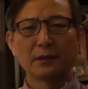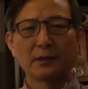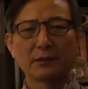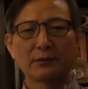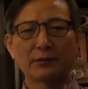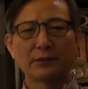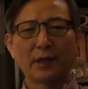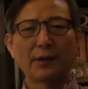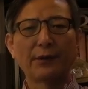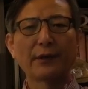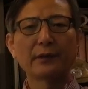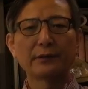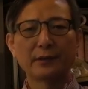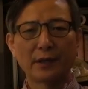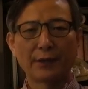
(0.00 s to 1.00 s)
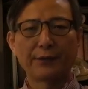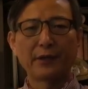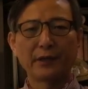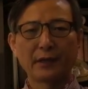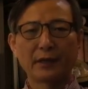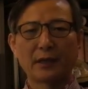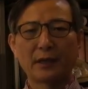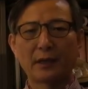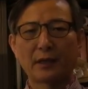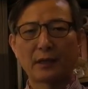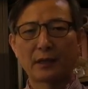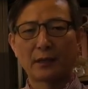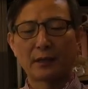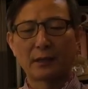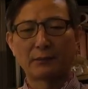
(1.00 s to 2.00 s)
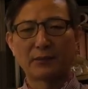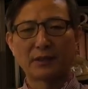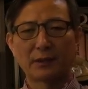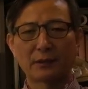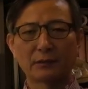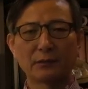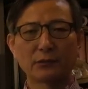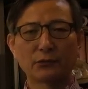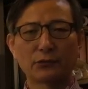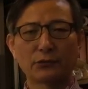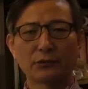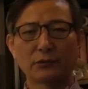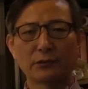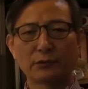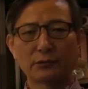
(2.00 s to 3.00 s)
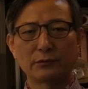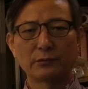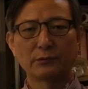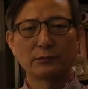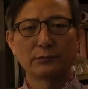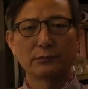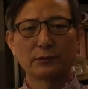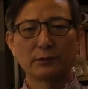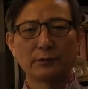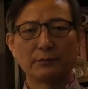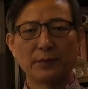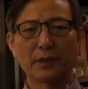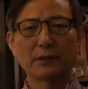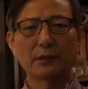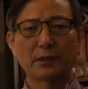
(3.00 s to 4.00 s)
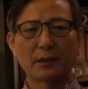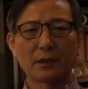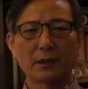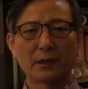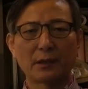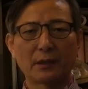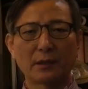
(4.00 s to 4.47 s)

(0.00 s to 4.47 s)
그래도 대회는 대회니까 아마 등수를 매겨야